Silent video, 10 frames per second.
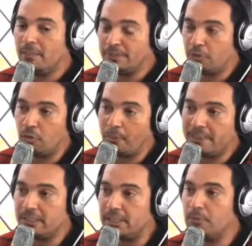precios
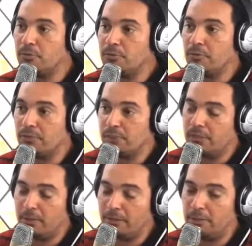competitivos,
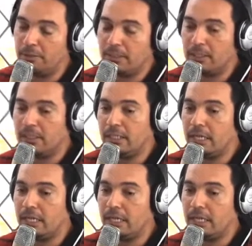inclusive menos que,